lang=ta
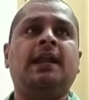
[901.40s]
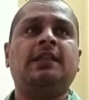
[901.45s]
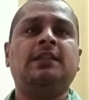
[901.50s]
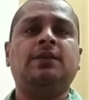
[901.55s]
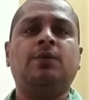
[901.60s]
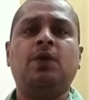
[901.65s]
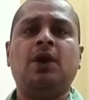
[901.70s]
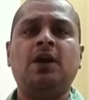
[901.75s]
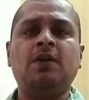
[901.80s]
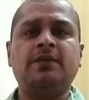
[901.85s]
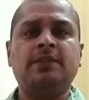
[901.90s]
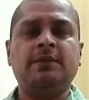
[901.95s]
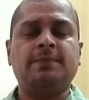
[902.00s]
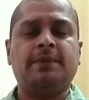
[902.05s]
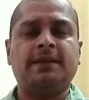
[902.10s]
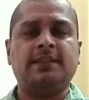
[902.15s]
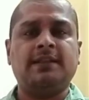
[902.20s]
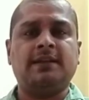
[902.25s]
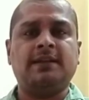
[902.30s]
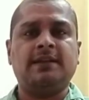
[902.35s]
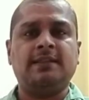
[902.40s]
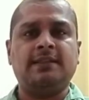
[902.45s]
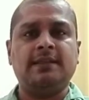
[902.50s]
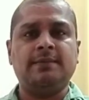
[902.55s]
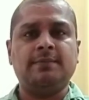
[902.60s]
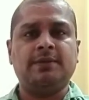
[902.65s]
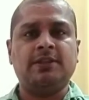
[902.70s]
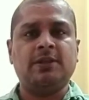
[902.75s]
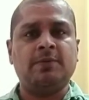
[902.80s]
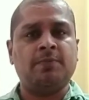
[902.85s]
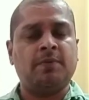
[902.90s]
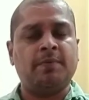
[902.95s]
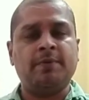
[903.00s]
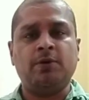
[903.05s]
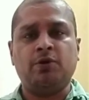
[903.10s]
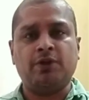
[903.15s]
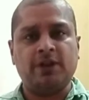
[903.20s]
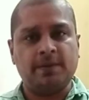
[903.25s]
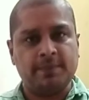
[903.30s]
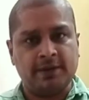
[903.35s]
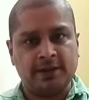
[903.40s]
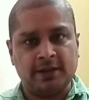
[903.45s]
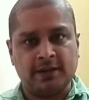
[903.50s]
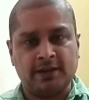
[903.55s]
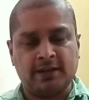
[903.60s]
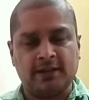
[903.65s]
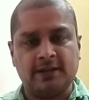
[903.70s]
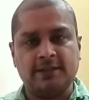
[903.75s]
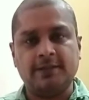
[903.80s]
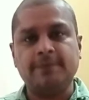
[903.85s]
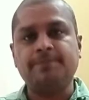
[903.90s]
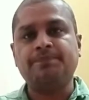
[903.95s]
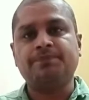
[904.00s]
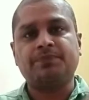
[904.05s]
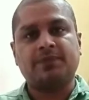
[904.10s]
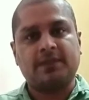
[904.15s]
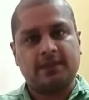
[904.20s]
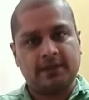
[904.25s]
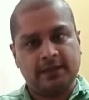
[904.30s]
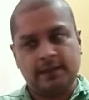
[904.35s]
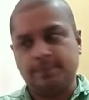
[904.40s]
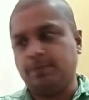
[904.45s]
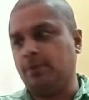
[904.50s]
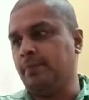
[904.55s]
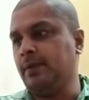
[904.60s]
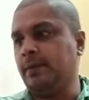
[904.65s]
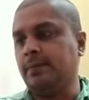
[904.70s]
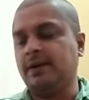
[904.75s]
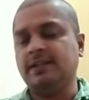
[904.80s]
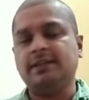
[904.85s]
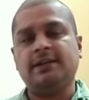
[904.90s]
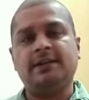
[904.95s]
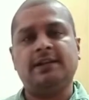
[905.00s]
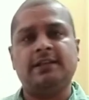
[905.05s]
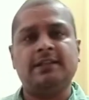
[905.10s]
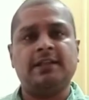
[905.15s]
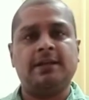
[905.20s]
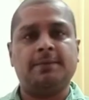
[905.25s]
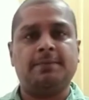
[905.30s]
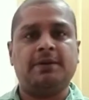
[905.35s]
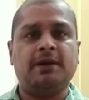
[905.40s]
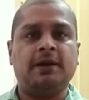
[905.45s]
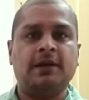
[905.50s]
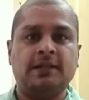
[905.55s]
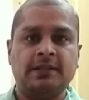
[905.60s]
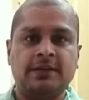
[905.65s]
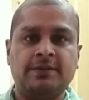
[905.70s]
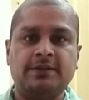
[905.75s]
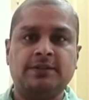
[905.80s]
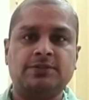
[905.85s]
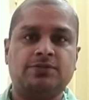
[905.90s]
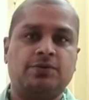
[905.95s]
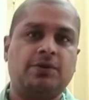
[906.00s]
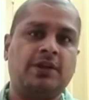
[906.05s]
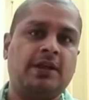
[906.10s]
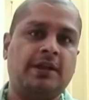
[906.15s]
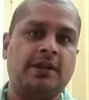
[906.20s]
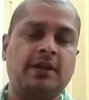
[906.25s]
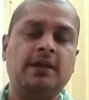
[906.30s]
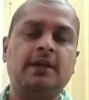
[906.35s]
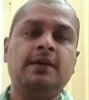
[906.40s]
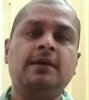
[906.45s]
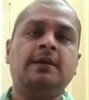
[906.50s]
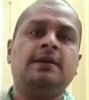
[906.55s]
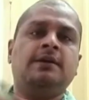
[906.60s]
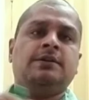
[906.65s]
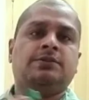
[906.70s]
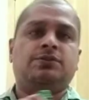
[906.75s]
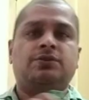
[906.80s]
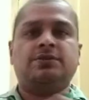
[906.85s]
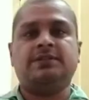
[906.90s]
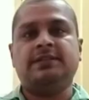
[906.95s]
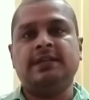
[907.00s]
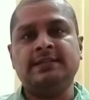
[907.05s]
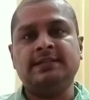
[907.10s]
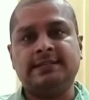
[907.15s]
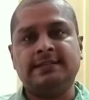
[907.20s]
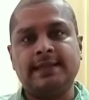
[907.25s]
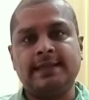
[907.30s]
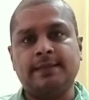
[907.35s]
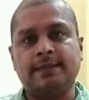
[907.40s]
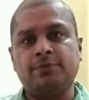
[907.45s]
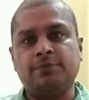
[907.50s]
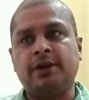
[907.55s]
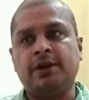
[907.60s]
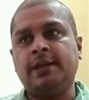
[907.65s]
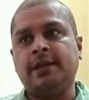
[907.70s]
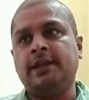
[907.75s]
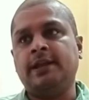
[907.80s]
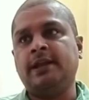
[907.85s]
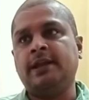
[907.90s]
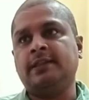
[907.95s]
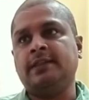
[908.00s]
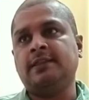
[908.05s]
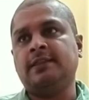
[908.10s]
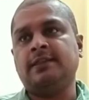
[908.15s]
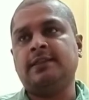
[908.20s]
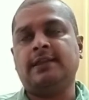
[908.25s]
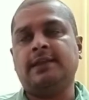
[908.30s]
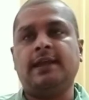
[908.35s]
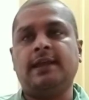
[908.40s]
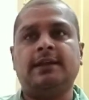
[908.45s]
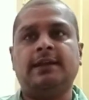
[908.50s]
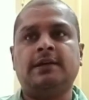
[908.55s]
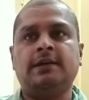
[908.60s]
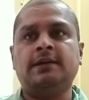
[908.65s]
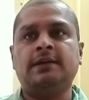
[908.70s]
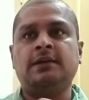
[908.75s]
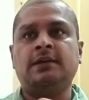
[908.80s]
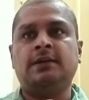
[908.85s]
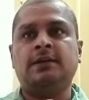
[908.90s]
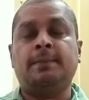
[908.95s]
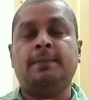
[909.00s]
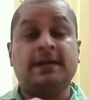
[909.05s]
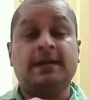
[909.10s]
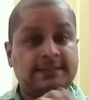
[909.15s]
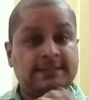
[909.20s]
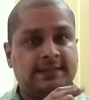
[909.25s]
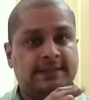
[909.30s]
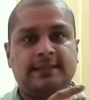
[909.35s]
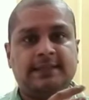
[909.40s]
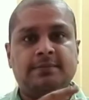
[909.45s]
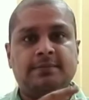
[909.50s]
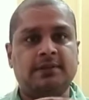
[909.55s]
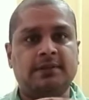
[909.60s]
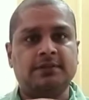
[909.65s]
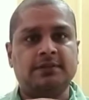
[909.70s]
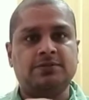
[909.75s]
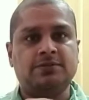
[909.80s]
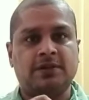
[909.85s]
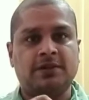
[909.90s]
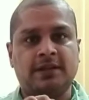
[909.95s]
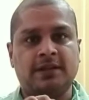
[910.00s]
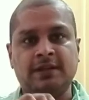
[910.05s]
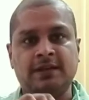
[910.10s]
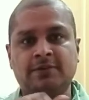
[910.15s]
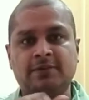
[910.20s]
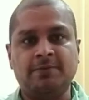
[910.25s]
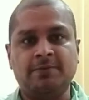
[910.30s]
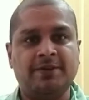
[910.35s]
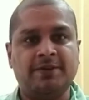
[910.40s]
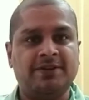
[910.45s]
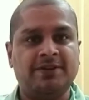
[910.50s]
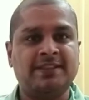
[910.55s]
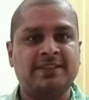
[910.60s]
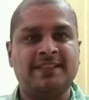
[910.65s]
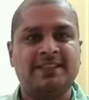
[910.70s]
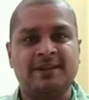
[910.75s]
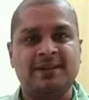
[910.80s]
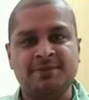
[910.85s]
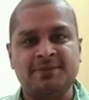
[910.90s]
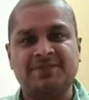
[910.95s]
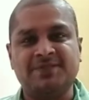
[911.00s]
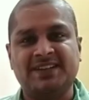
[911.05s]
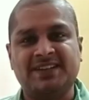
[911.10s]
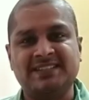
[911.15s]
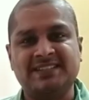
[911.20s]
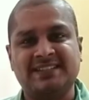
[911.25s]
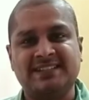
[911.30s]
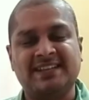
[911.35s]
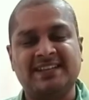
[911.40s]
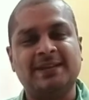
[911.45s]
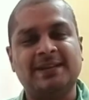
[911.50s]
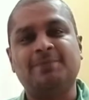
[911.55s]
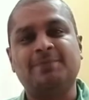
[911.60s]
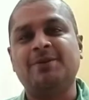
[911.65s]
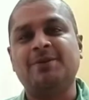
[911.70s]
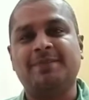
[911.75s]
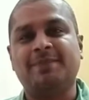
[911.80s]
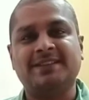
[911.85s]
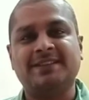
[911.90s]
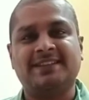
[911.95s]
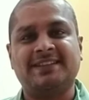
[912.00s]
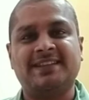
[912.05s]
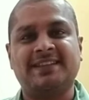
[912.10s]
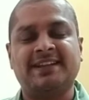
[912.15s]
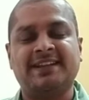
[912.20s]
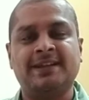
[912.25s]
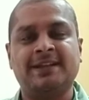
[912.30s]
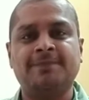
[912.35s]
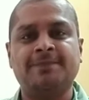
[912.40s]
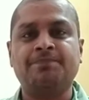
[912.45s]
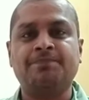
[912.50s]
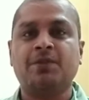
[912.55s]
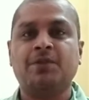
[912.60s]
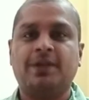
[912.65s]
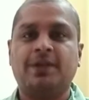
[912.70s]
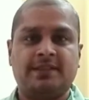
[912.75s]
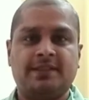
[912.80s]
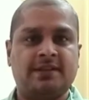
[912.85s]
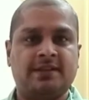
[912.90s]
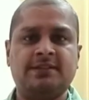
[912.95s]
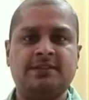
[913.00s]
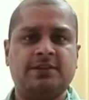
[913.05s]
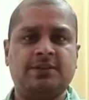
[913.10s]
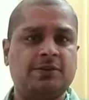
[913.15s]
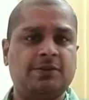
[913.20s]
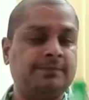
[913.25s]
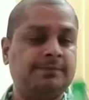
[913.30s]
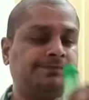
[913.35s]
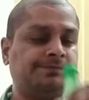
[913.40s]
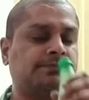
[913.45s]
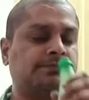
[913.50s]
அந்த வால் வந்து பார்த்தீங்கன்னா தீம் வந்து எப்போவுமே ஒரே மாதிரி இருக்காது எப்போவுமே மாதிரிக்கிட்டே தான் இருப்பாங்க அதான் வந்து சொன்னார் ஸோ சிஎஸ்கேக்கு முன்னாடி என்ன இருந்ததுன்னு கேட்டால் மாஸ்டர் தீம் இருக்குதுன்னு சொன்னார் எவ்வளோ பேர் வந்து தளபதி ஃபேன்ஸ் இருந்தீங்கன்னா போய் பார்த்துருந்தீங்கன்னா தெரிஞ்சிருக்கோம்